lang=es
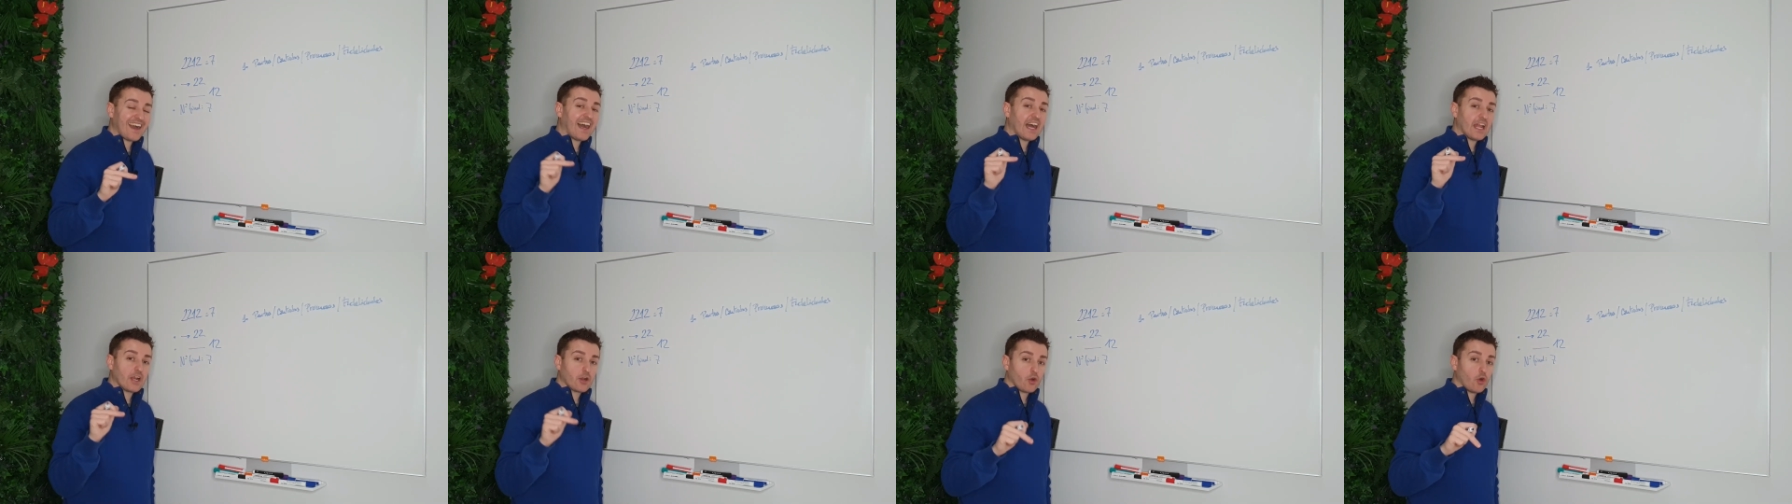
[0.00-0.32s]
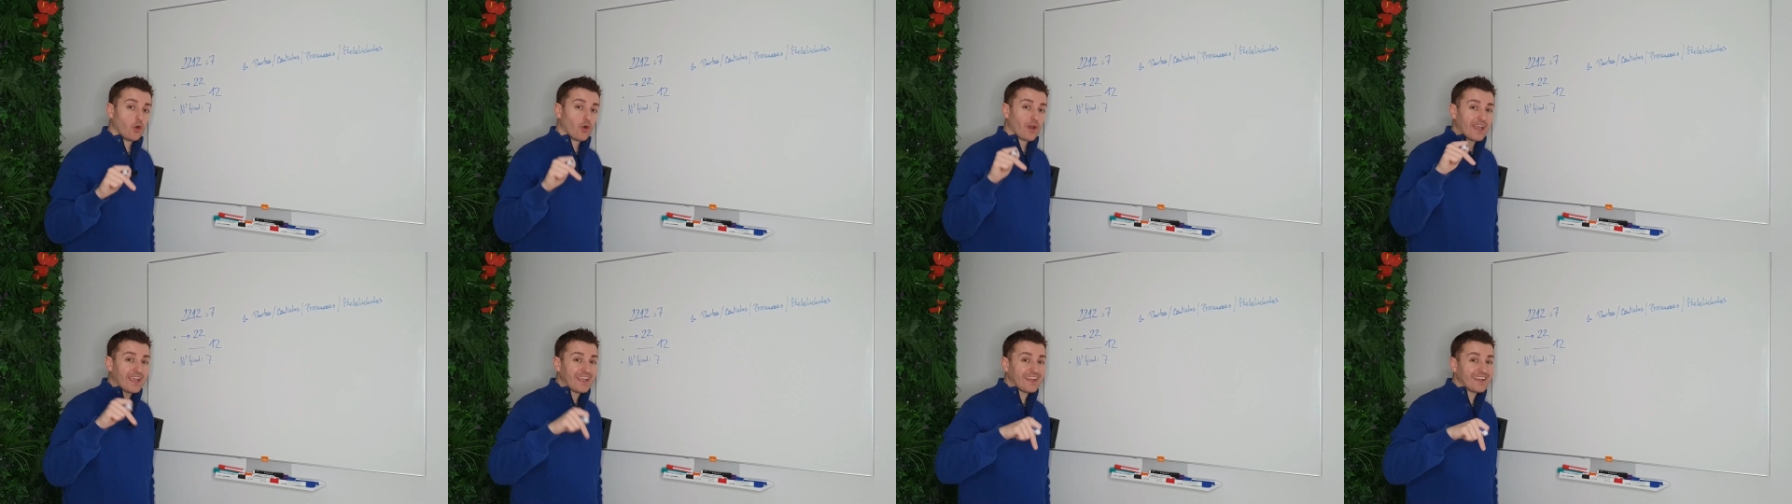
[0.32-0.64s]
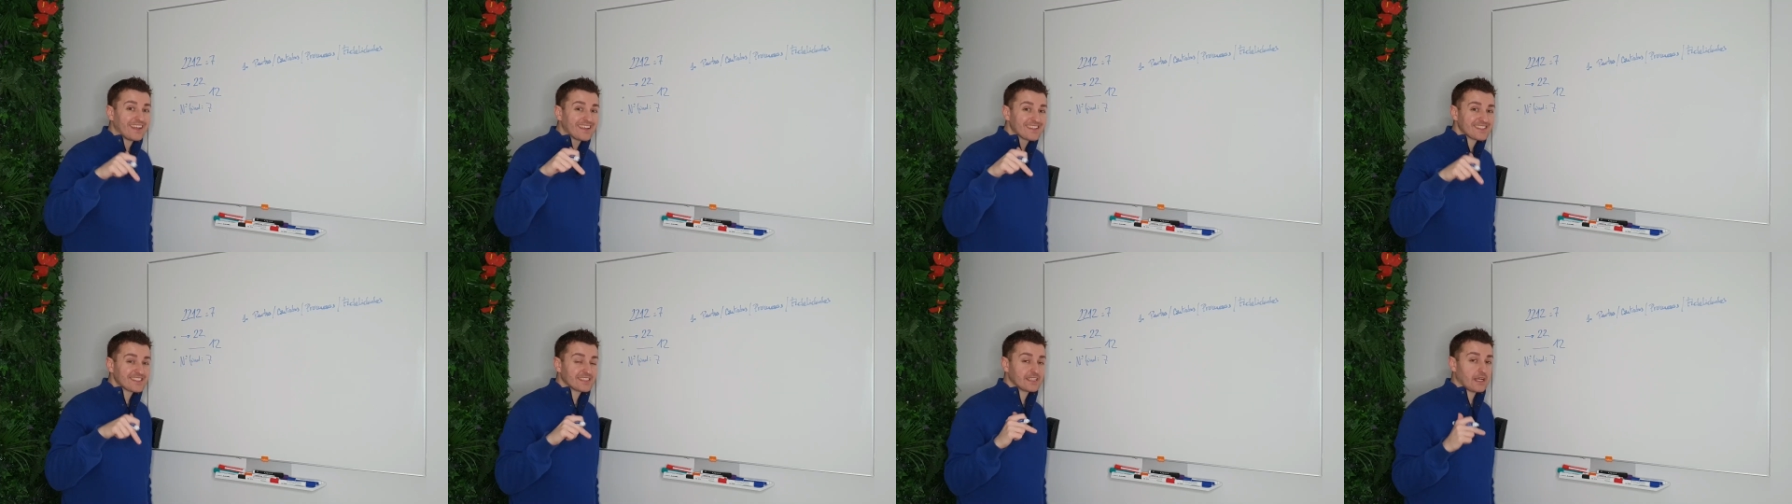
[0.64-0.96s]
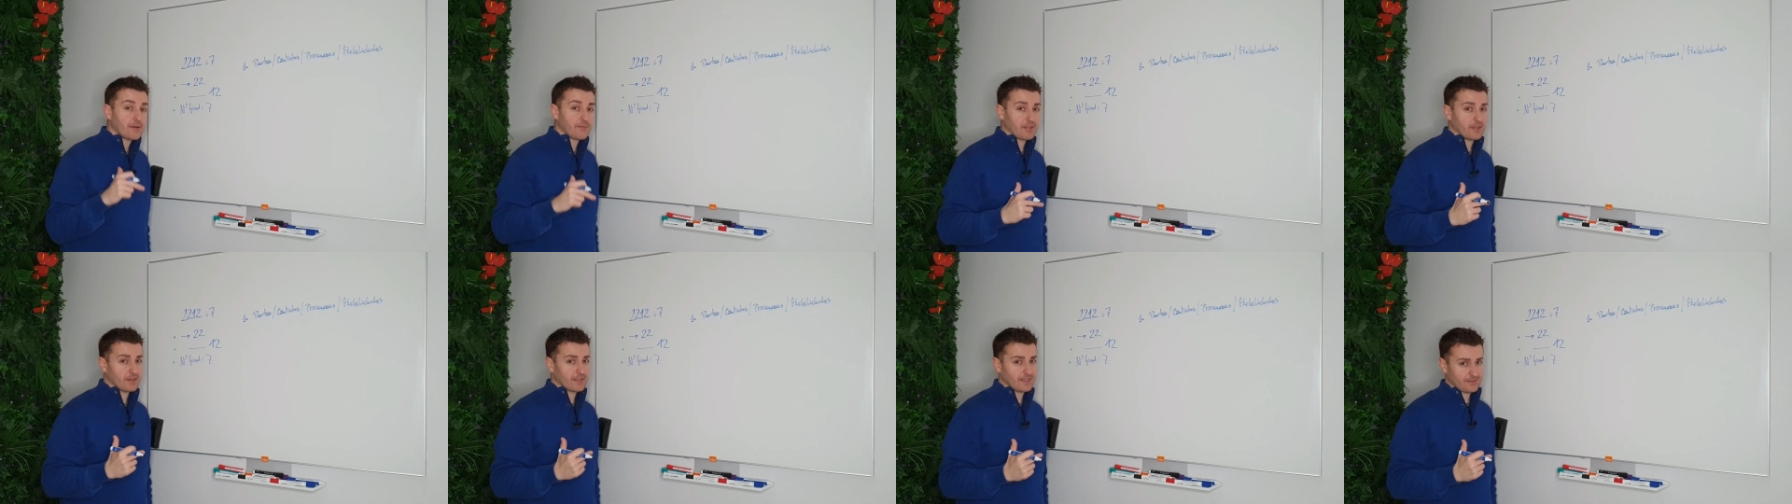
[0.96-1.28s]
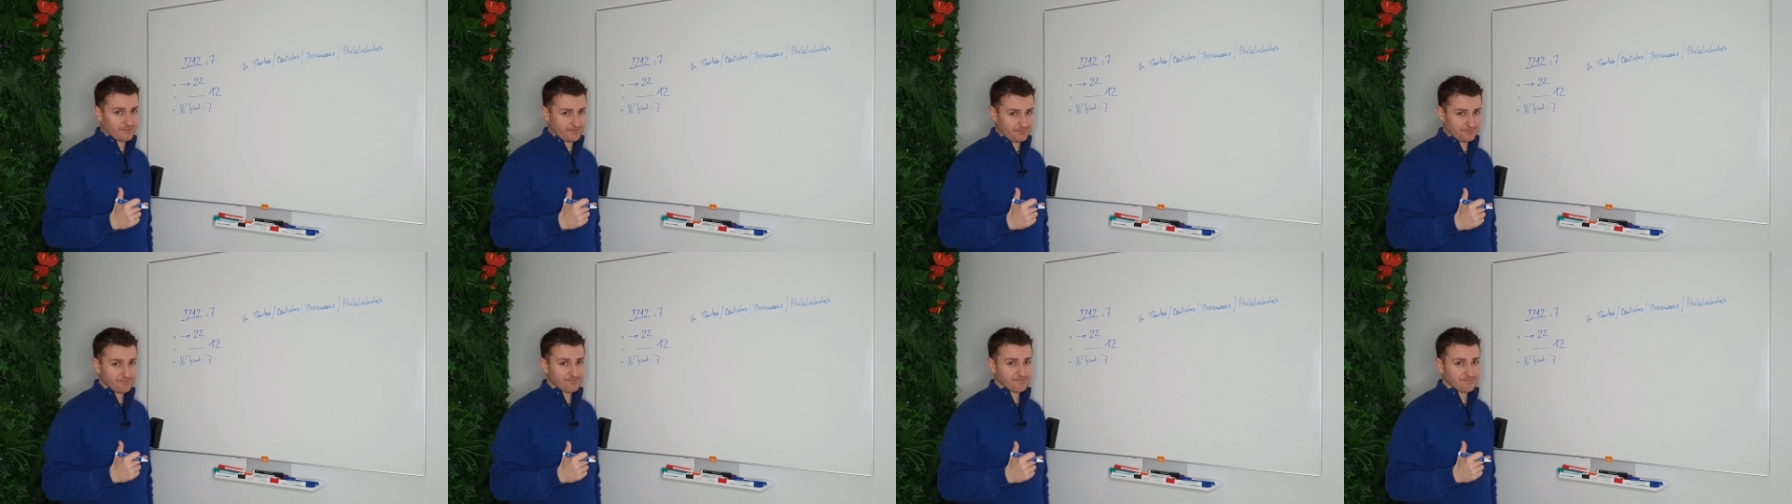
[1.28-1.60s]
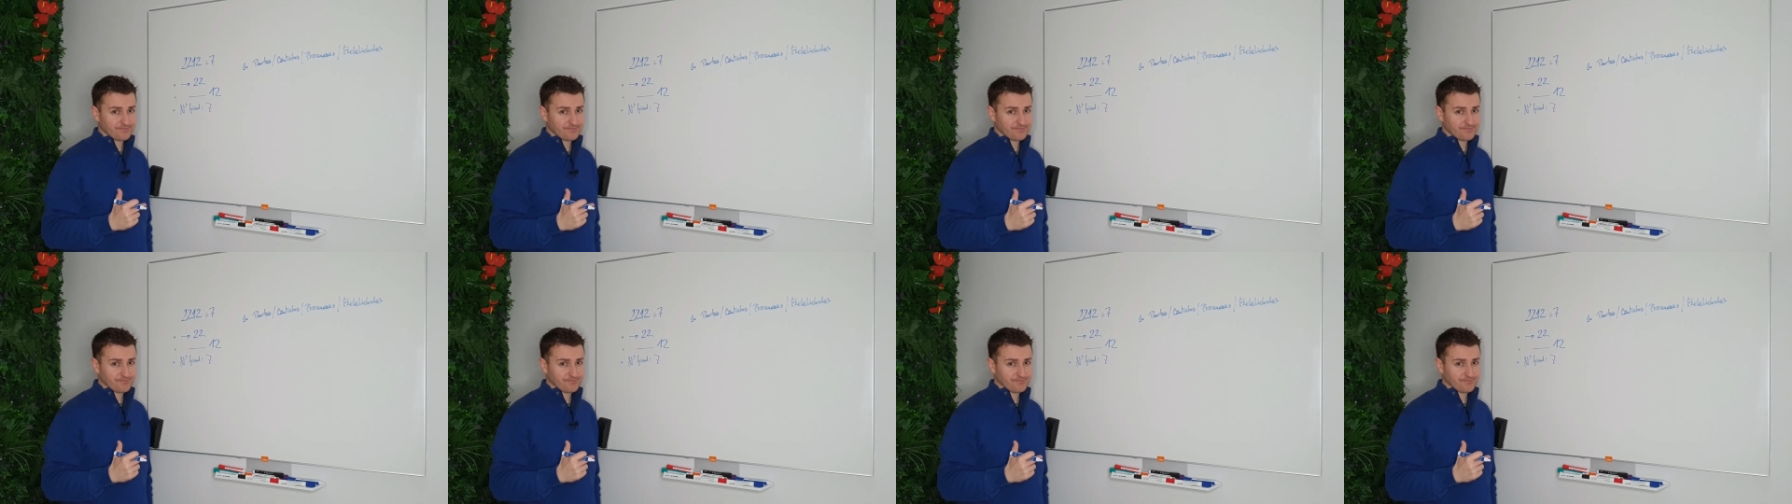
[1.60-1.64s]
algo en esta vida.